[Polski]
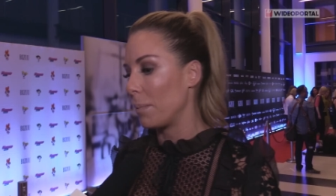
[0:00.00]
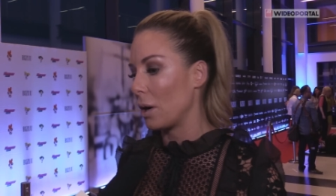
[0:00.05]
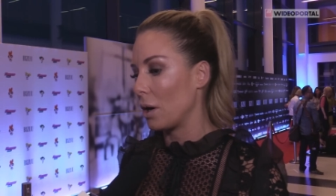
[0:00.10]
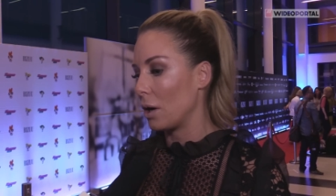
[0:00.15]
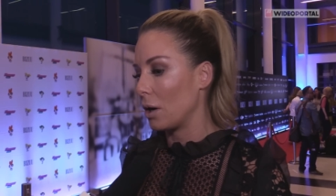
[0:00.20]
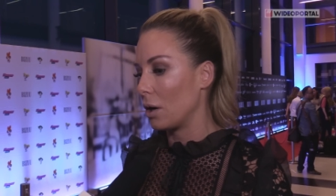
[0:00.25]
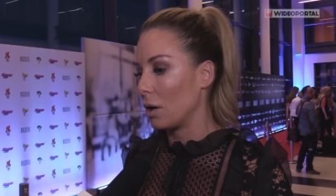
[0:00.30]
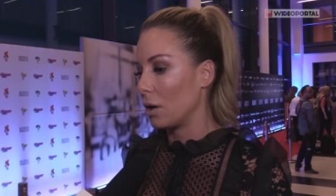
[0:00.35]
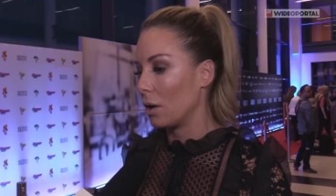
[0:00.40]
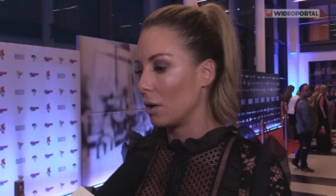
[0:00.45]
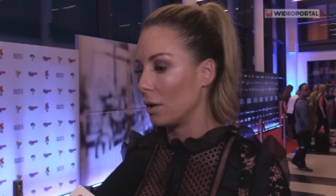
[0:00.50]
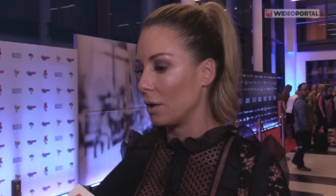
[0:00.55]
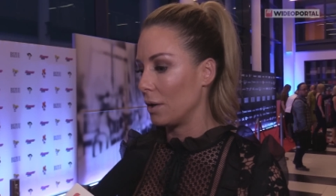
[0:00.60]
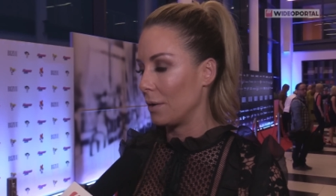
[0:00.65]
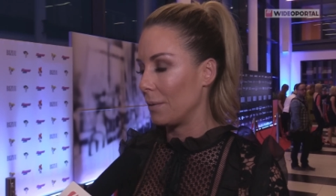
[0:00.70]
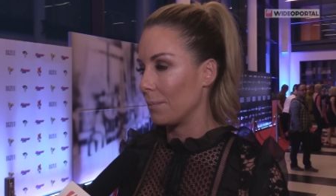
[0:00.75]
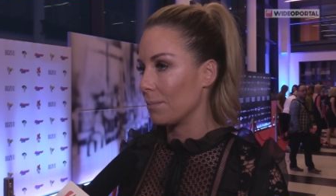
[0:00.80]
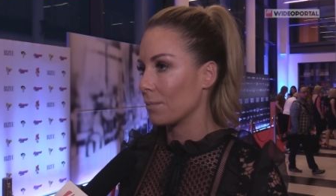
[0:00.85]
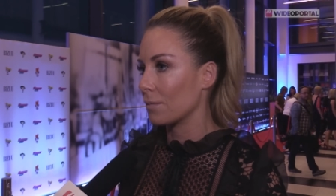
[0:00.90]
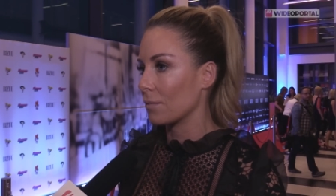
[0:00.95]
bo
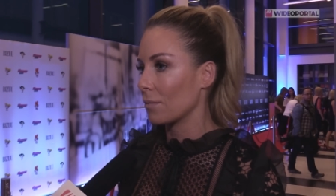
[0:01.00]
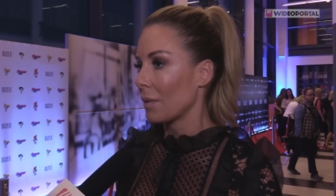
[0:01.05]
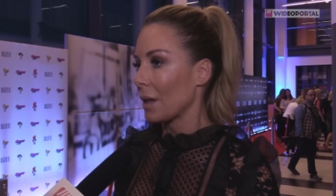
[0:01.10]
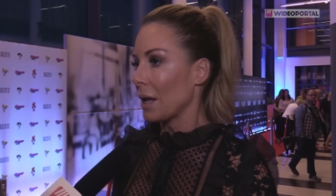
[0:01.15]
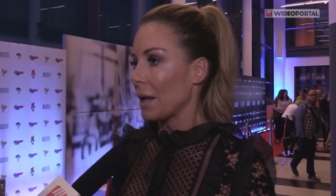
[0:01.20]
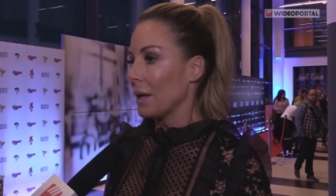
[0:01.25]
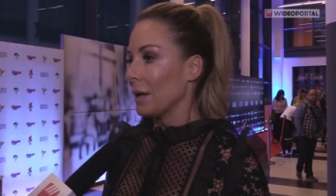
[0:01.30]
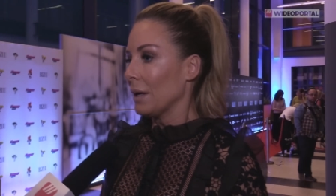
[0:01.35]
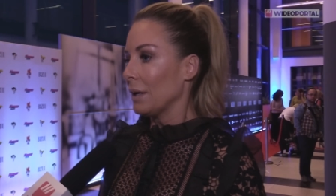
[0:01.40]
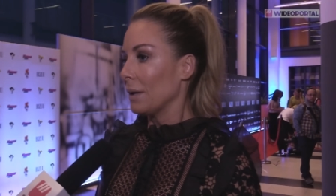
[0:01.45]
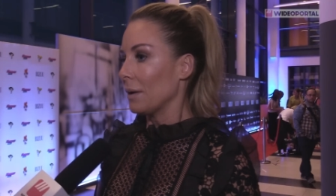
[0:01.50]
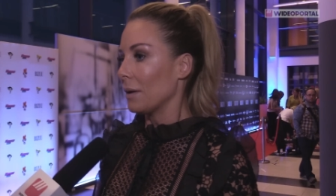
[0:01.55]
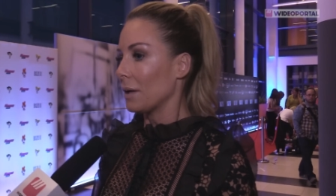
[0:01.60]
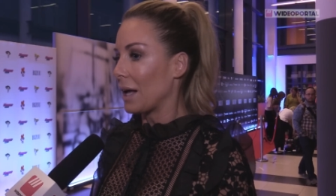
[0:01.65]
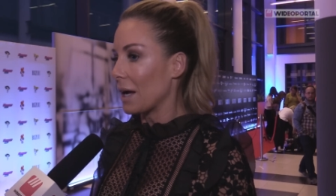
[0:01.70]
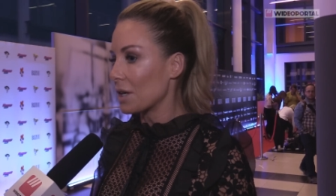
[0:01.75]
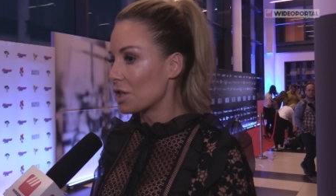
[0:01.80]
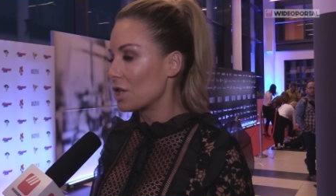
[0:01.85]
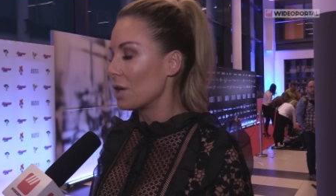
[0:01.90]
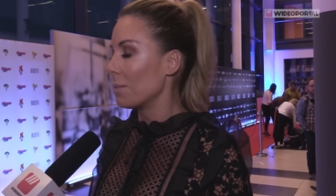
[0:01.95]
um,
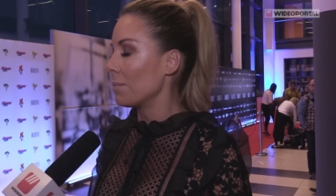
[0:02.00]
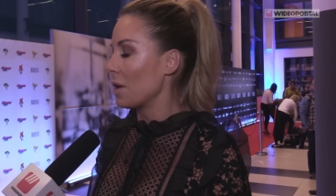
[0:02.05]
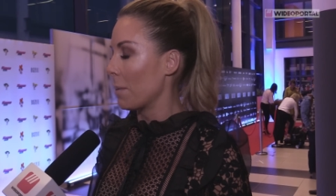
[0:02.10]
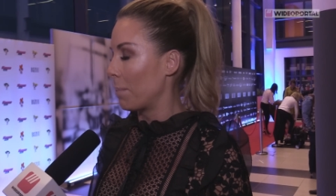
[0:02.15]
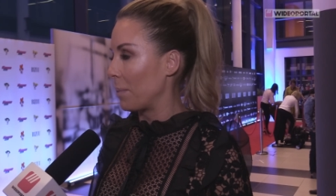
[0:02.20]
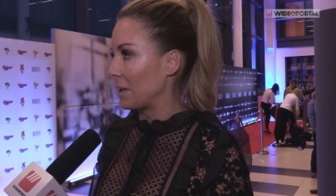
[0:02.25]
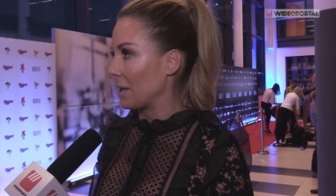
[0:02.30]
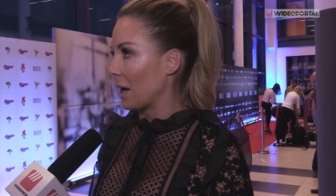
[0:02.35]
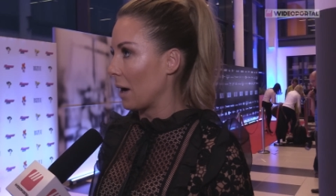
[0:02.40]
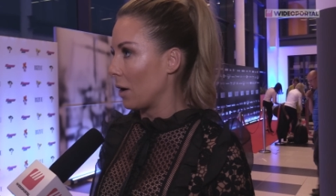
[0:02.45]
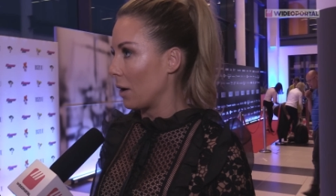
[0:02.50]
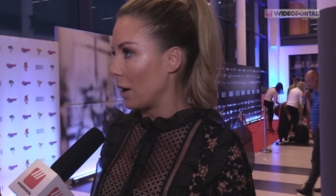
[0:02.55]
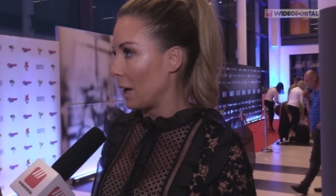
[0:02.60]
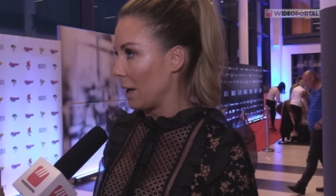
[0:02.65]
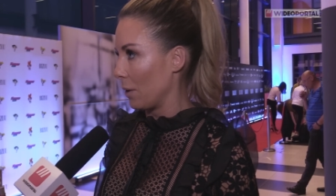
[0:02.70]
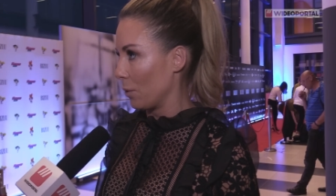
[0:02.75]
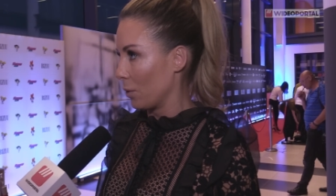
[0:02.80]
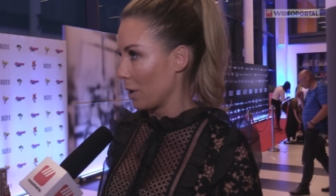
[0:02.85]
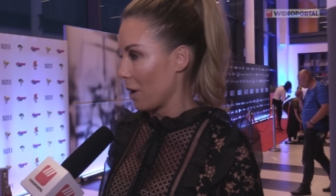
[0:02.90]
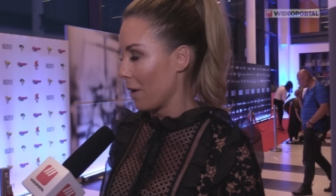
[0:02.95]
każdy mnie pyta o
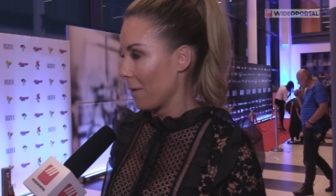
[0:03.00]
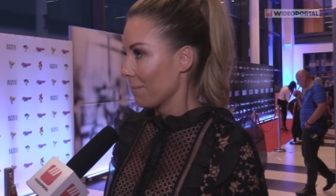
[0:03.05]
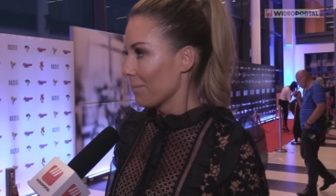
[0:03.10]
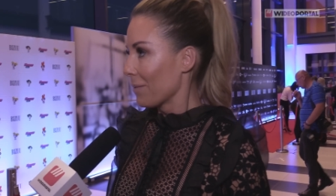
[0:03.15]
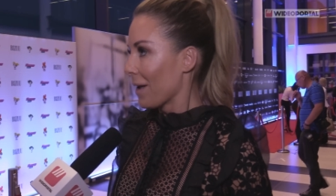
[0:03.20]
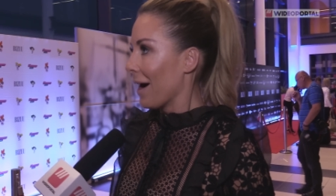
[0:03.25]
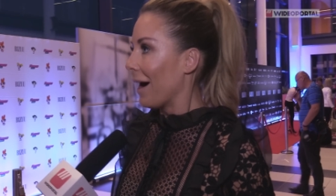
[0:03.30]
euro,